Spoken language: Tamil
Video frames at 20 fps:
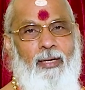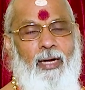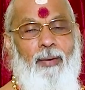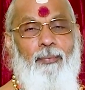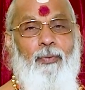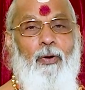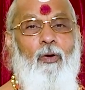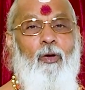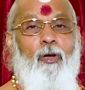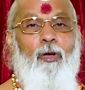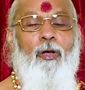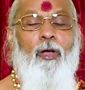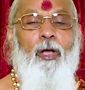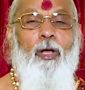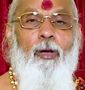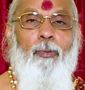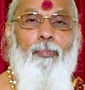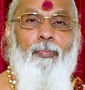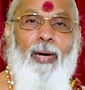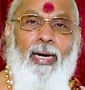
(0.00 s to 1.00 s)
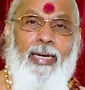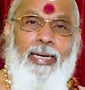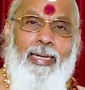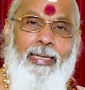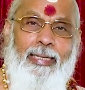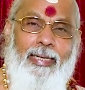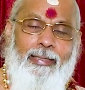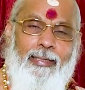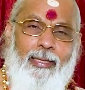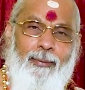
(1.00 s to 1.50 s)
அப்போது
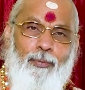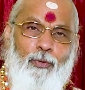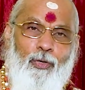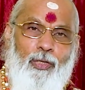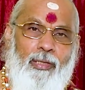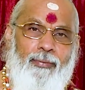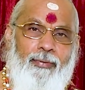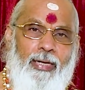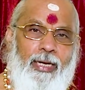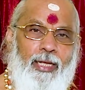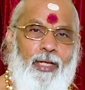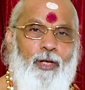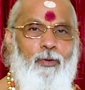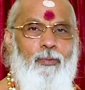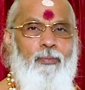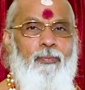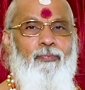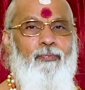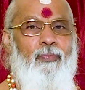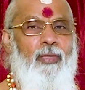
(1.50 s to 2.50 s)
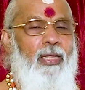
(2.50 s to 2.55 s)
மங்கல்யத்தை பொறுத்த வரைக்கும்